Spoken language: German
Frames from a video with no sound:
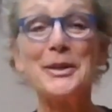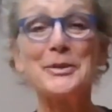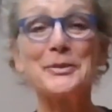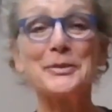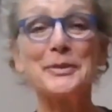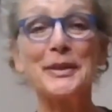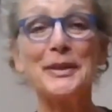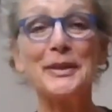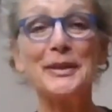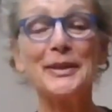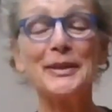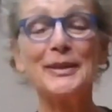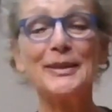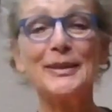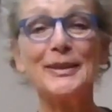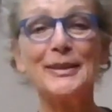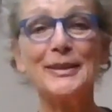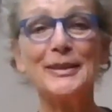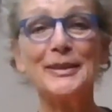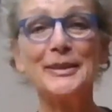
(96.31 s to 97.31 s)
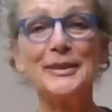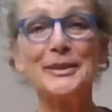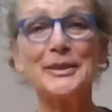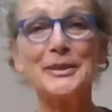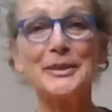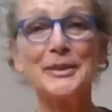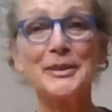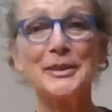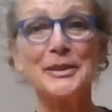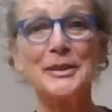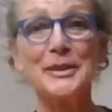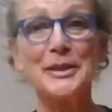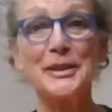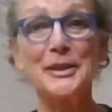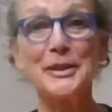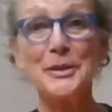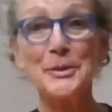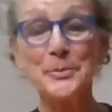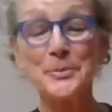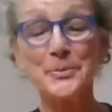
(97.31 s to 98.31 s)
weil ich
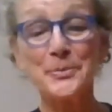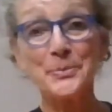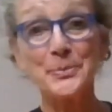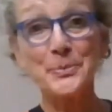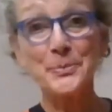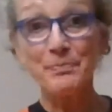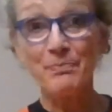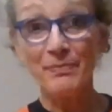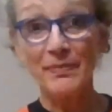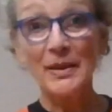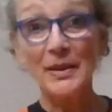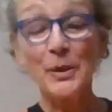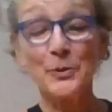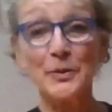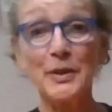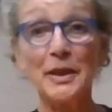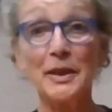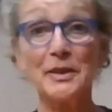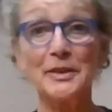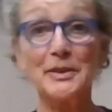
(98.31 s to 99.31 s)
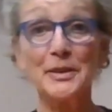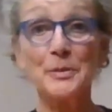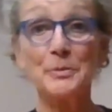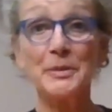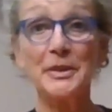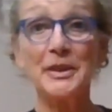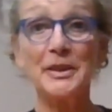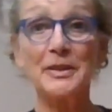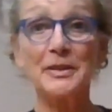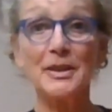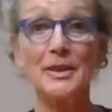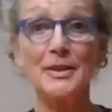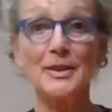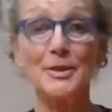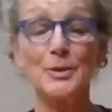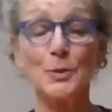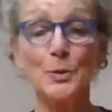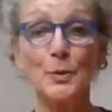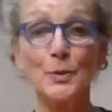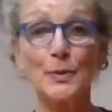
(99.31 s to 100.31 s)
eben während der
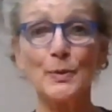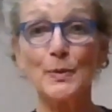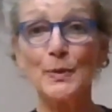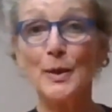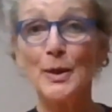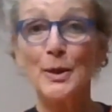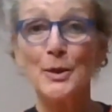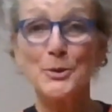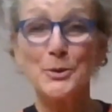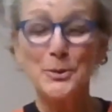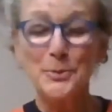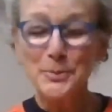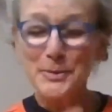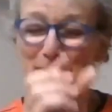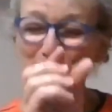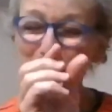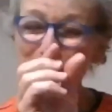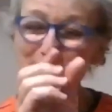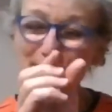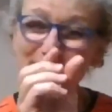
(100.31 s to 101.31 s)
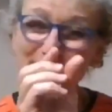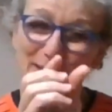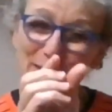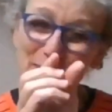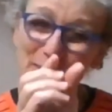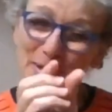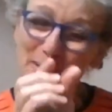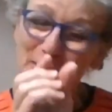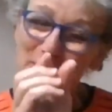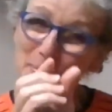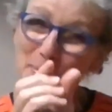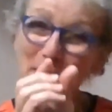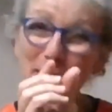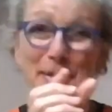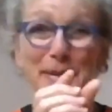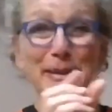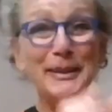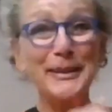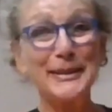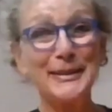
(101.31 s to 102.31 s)
Meditation zumindest immer
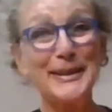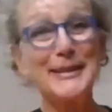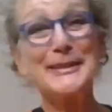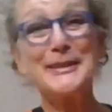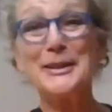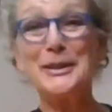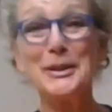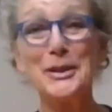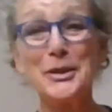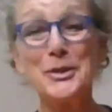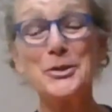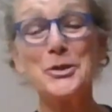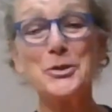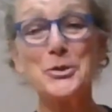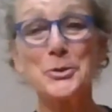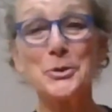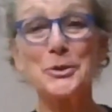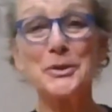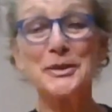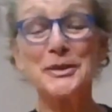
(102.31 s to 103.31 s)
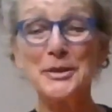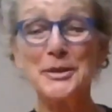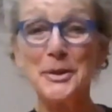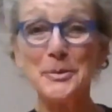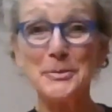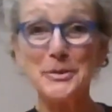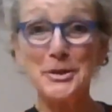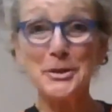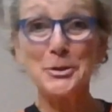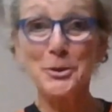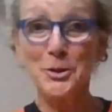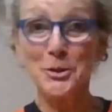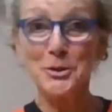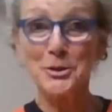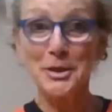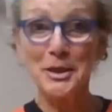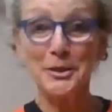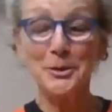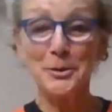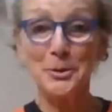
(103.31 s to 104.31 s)
ein klitzekleines Stückchen damit in
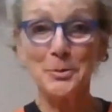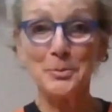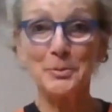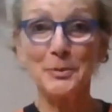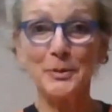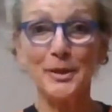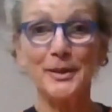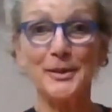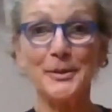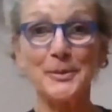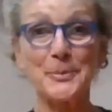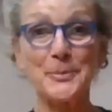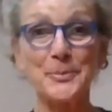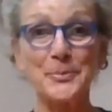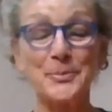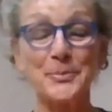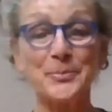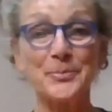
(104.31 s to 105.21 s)
Kontakt kommen kann.